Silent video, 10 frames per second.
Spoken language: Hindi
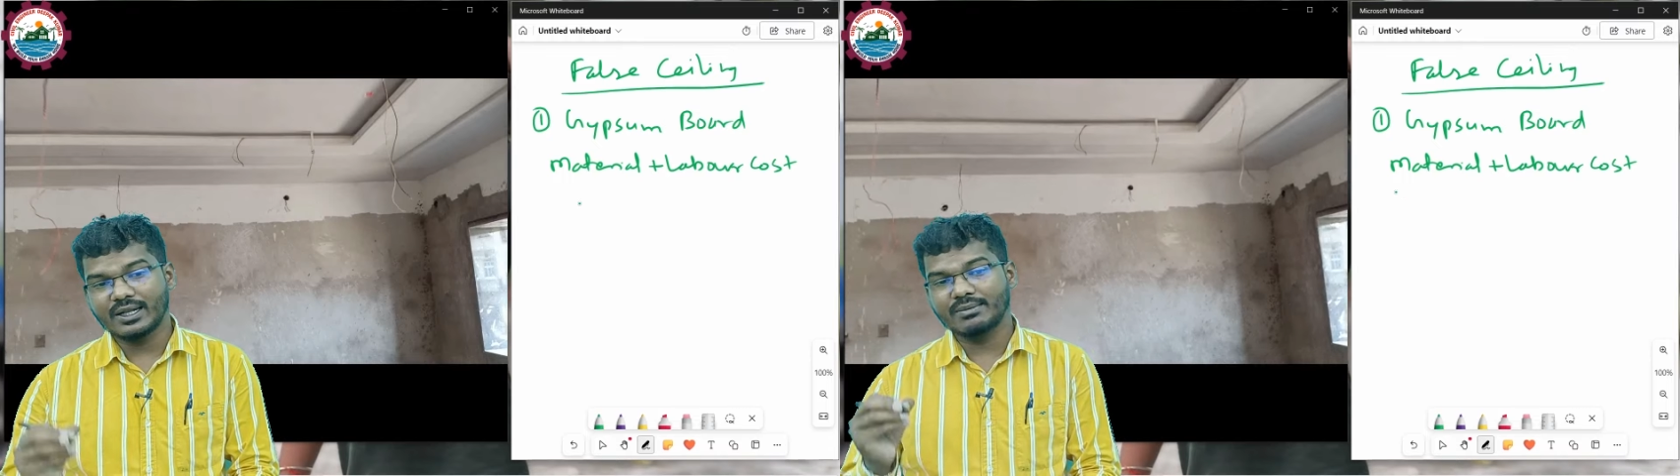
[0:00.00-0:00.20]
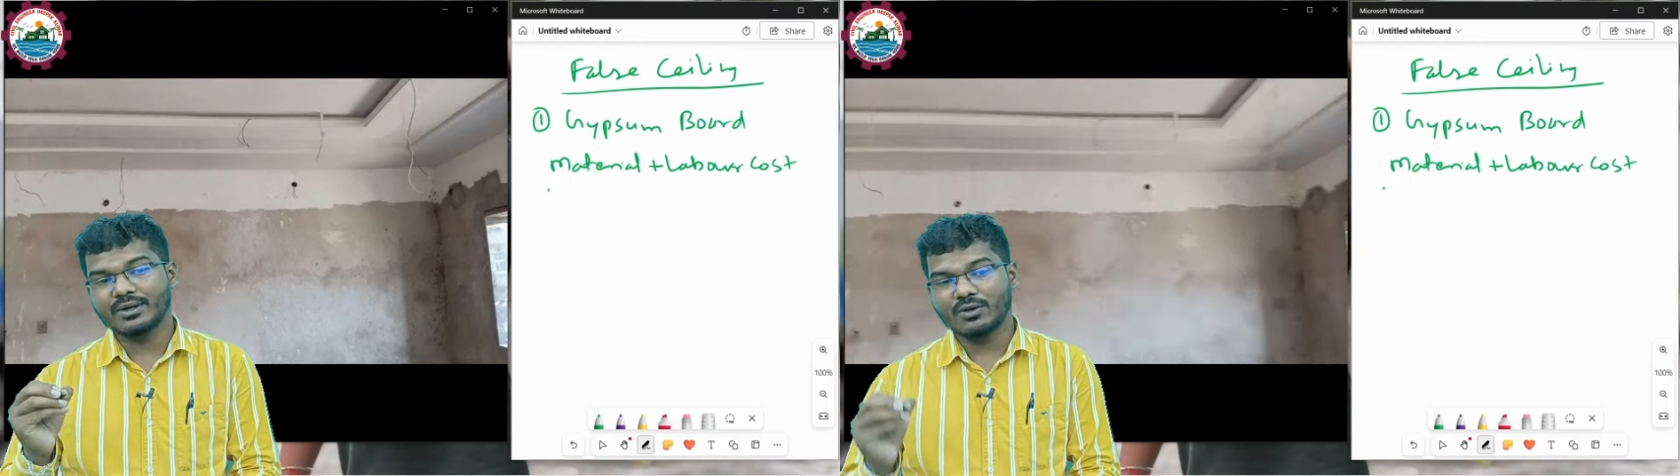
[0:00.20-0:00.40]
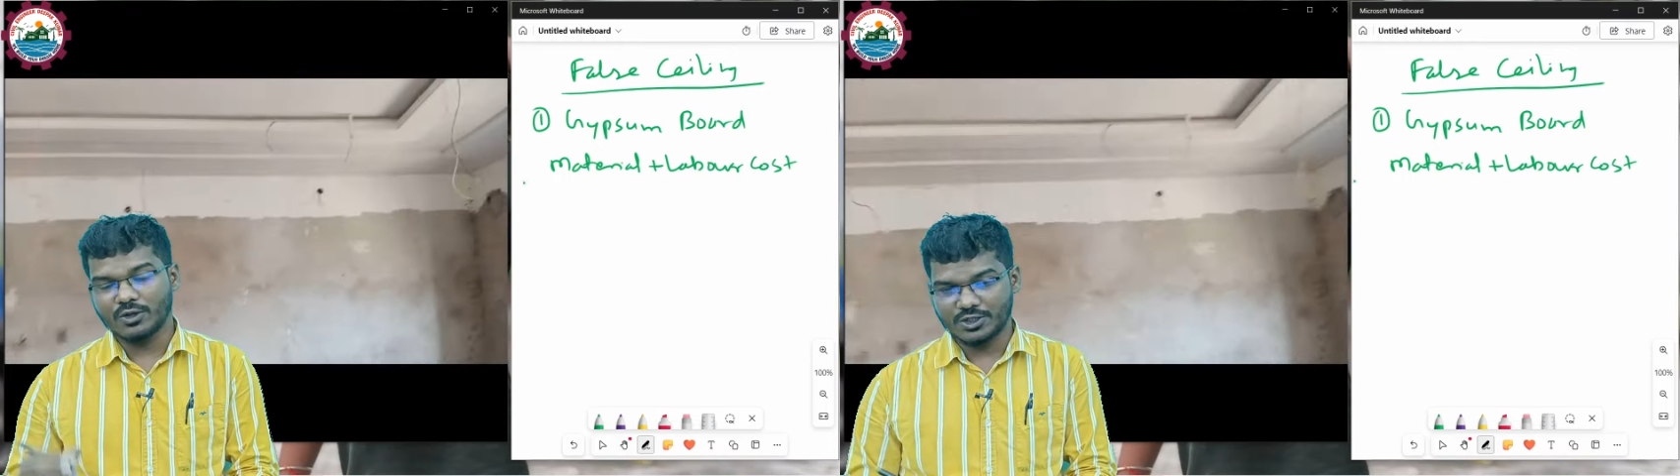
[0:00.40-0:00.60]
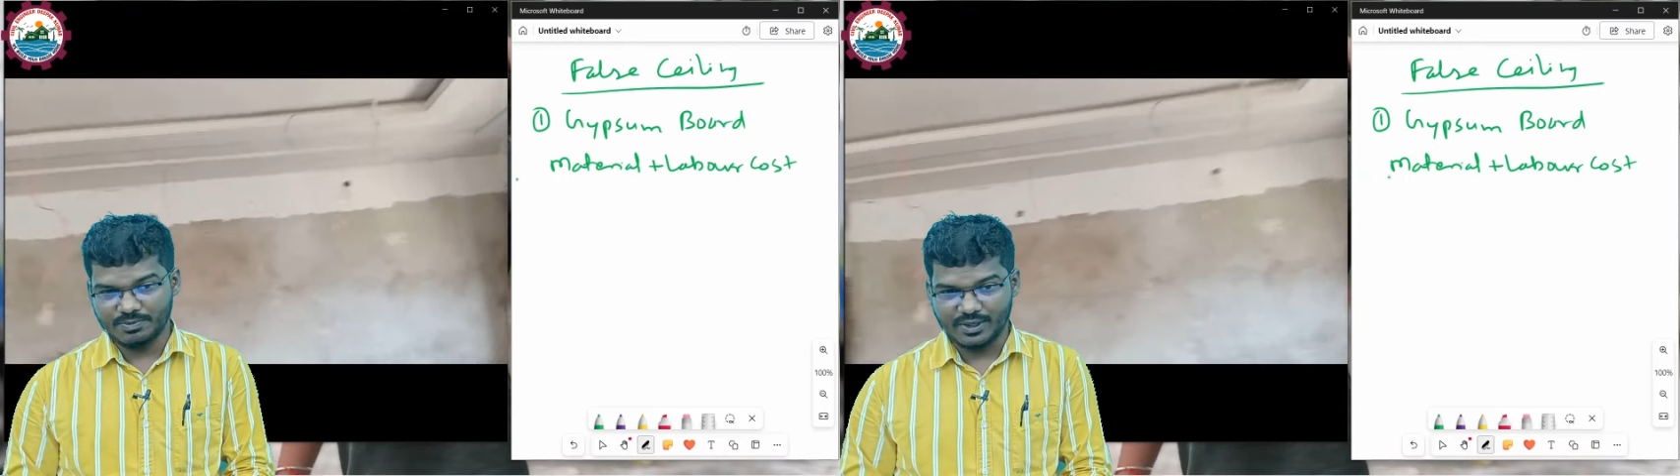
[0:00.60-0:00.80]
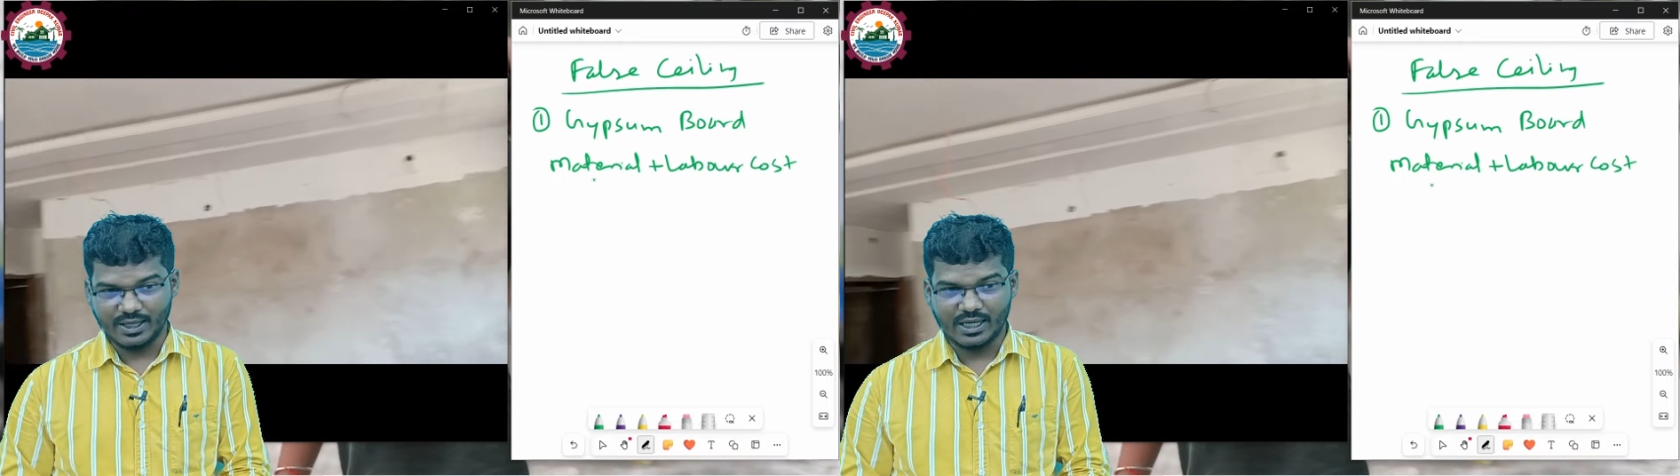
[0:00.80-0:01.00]
जो लेबर
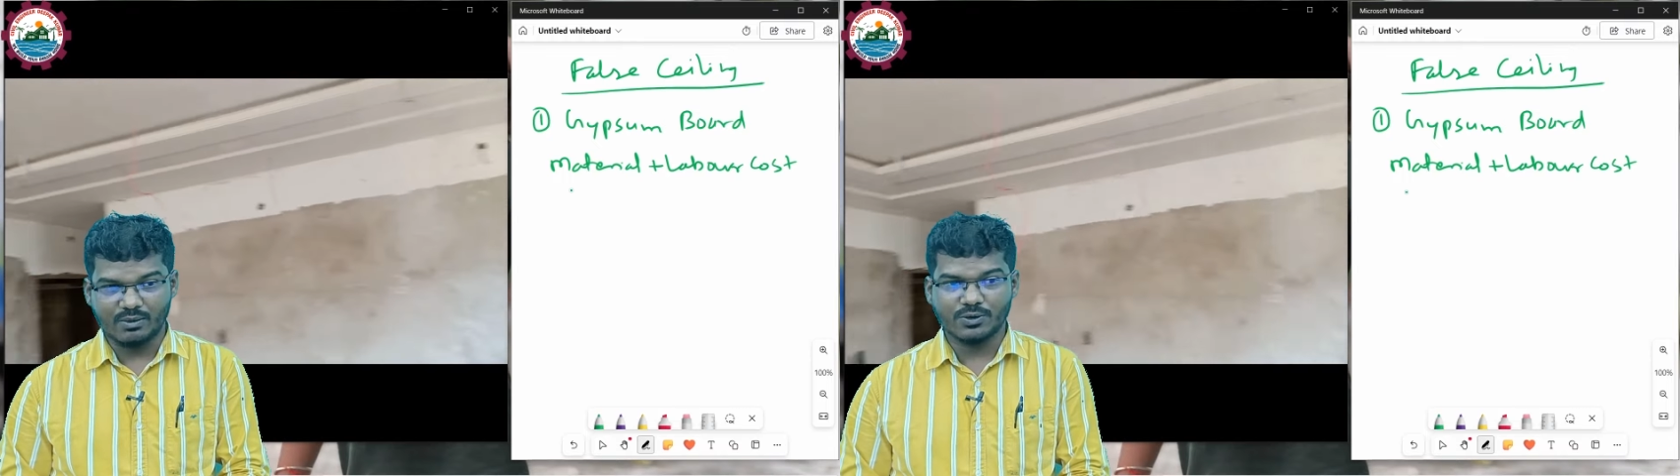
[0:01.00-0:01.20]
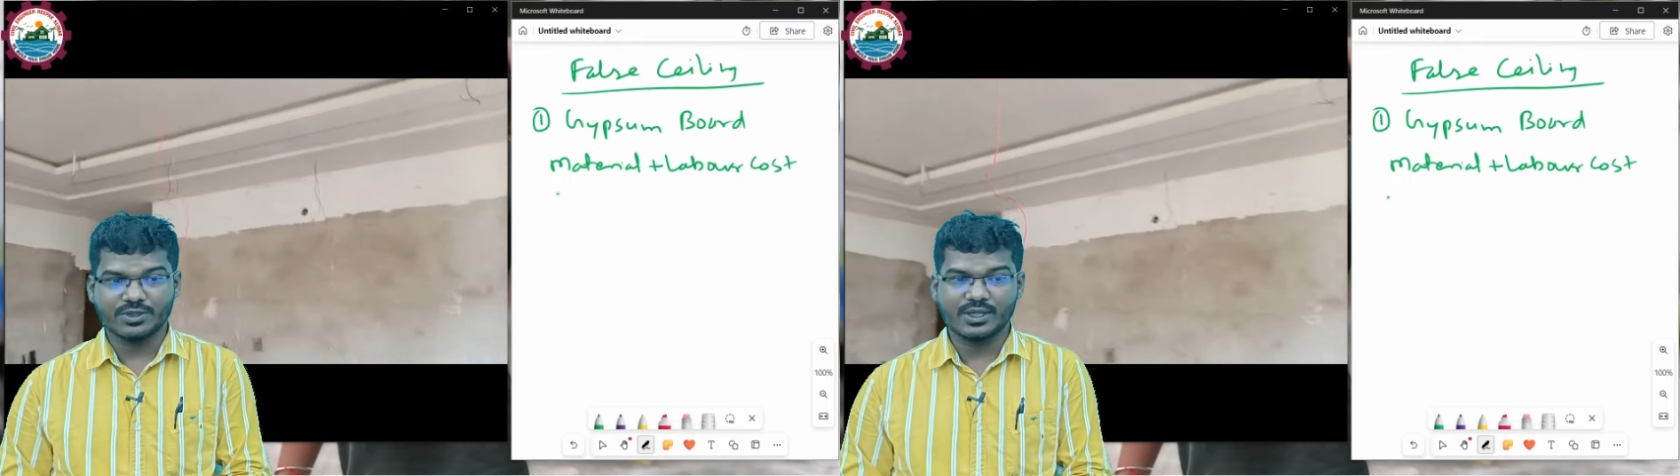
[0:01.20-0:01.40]
कॉस्ट पड़ेगा वो